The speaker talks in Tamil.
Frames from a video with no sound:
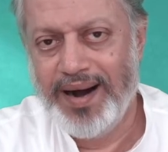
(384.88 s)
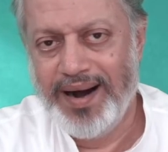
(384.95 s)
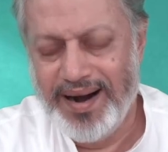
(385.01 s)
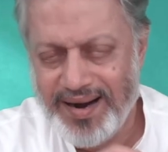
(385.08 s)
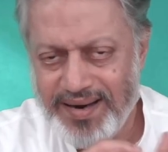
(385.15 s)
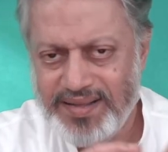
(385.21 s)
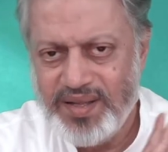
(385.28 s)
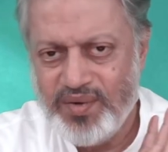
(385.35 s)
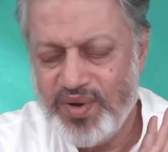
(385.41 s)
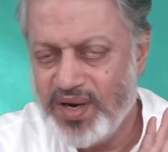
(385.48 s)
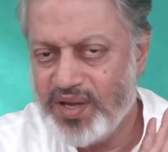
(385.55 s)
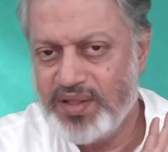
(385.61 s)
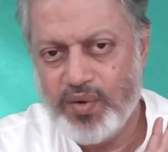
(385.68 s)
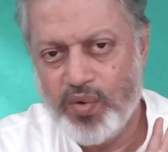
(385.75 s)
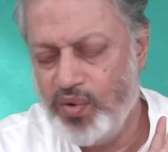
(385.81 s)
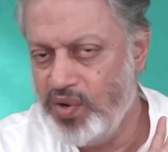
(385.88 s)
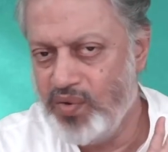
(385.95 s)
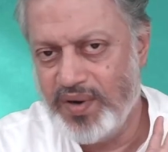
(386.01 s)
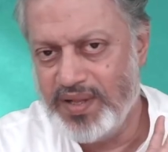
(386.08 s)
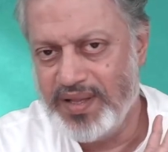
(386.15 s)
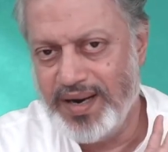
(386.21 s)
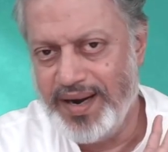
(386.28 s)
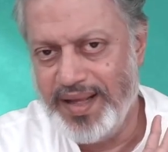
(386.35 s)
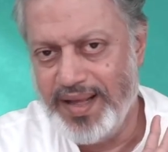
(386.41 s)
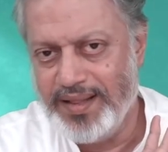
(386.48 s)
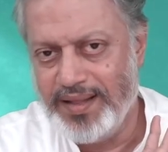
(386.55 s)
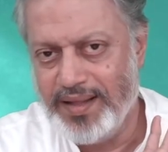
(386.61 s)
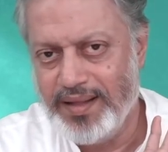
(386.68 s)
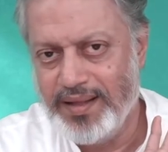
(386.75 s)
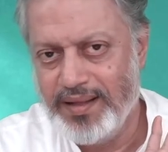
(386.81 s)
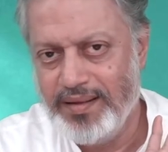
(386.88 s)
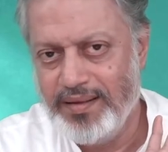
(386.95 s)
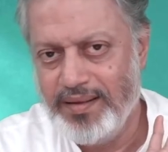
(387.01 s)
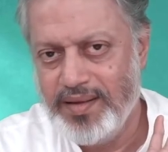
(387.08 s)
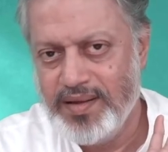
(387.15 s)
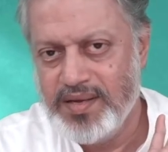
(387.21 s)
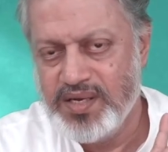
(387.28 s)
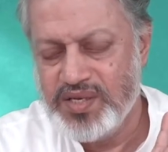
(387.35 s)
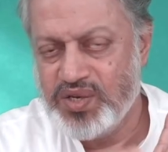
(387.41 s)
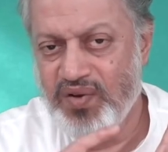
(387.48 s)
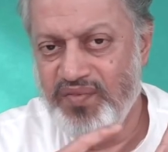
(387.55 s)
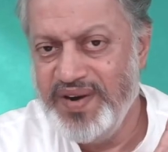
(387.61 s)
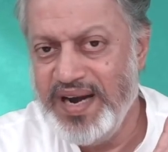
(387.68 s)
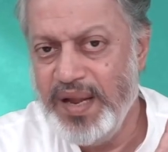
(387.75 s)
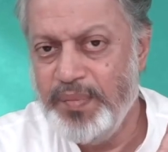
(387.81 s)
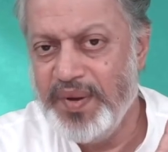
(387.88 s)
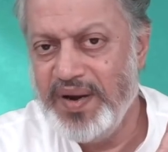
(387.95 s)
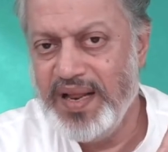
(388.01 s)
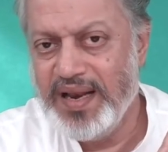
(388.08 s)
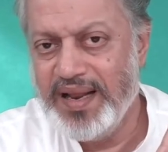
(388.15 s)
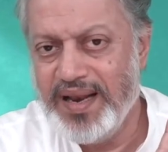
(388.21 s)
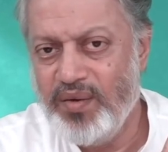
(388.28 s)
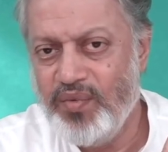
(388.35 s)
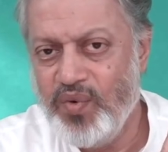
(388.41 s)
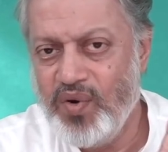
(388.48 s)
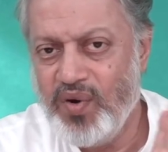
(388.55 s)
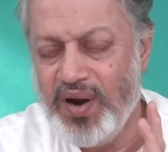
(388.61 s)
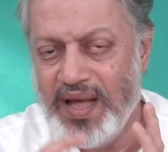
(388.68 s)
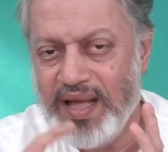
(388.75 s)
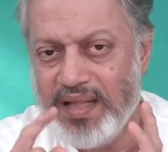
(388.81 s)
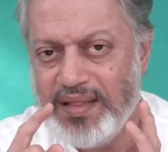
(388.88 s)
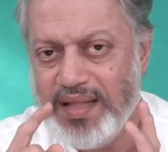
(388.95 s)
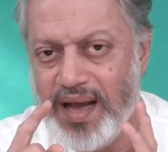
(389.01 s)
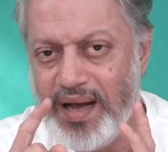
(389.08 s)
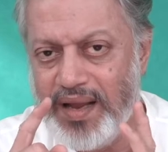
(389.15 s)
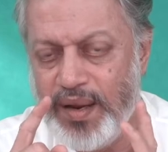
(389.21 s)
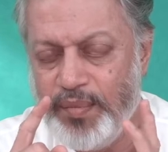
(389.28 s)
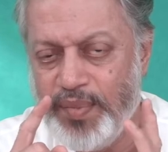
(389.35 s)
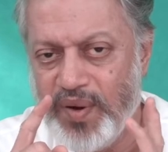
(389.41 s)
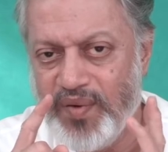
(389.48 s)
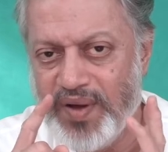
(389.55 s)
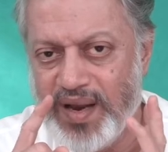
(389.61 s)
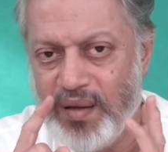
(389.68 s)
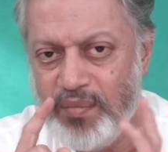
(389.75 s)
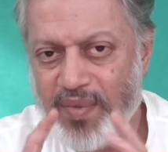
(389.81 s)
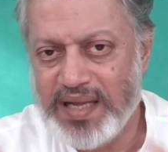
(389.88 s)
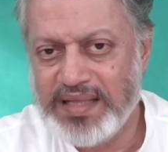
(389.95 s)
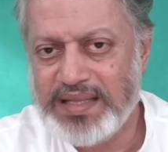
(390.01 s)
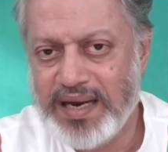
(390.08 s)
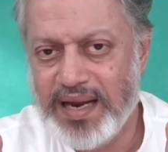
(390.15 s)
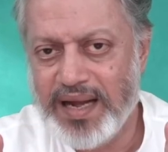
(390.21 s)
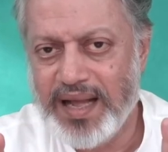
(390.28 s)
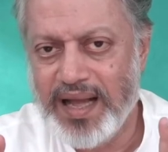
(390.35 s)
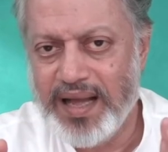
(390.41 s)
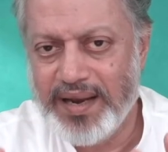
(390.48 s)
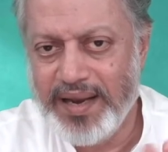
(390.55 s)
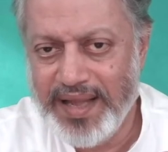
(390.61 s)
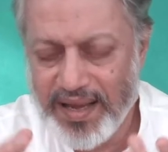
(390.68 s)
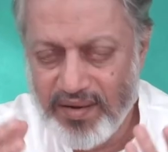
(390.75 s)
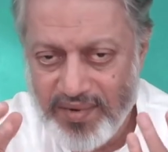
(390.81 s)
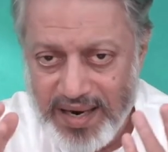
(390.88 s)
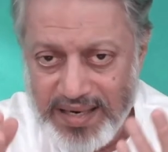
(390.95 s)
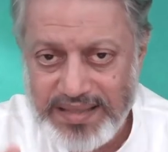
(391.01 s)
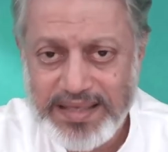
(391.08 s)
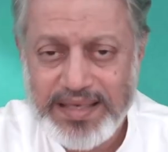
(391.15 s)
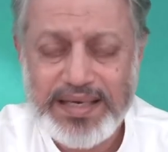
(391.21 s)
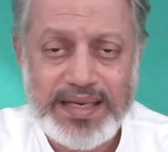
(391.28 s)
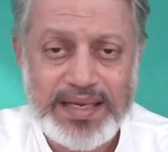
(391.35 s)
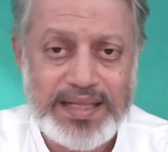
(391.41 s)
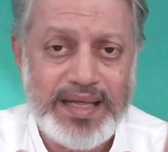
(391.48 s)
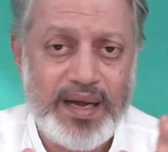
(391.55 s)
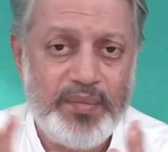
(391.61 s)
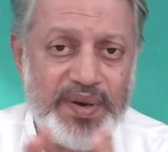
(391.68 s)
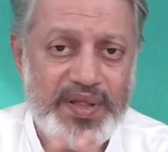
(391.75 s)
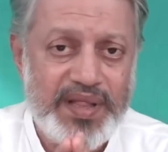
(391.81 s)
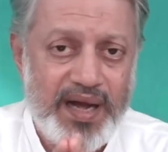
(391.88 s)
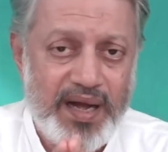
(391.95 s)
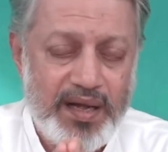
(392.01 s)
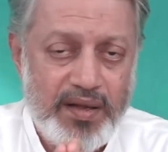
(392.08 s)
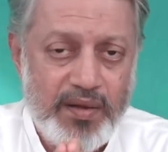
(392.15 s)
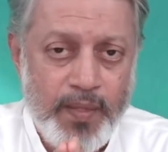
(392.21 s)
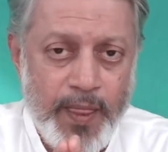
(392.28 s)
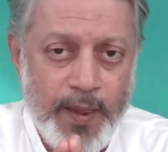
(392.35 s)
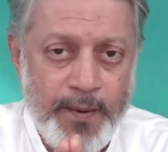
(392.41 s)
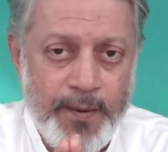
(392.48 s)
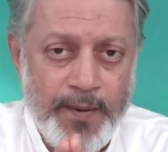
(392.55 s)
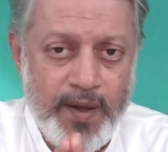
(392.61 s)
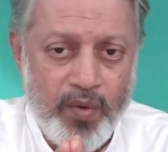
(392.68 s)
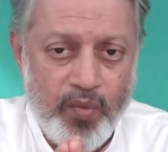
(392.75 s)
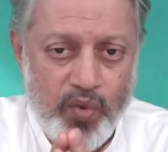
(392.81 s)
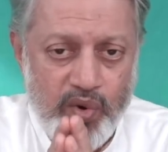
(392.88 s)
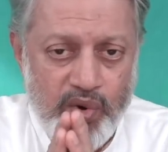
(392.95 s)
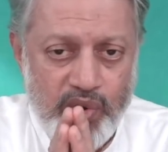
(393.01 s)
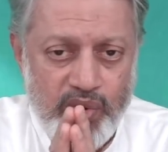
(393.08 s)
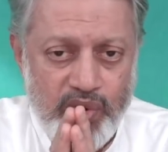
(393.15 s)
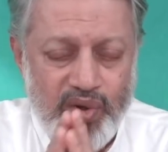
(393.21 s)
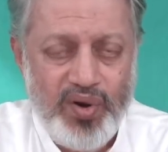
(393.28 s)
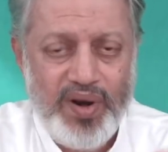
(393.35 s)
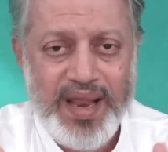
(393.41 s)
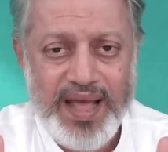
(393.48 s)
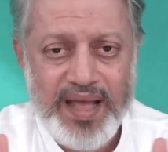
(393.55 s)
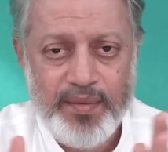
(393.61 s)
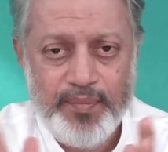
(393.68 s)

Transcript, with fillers: ஆழ்ந்த உறக்கத்தை கொண்டு வர்றது கிடையாது ஸோ விழிப்பு நிலையில உங்களை தியானிப்பவனா மாத்துறாங்க நீங்க வாழ்ந்துகிட்டு இருக்கிறதே அப்படித்தான் ஒன்றும் இல்லை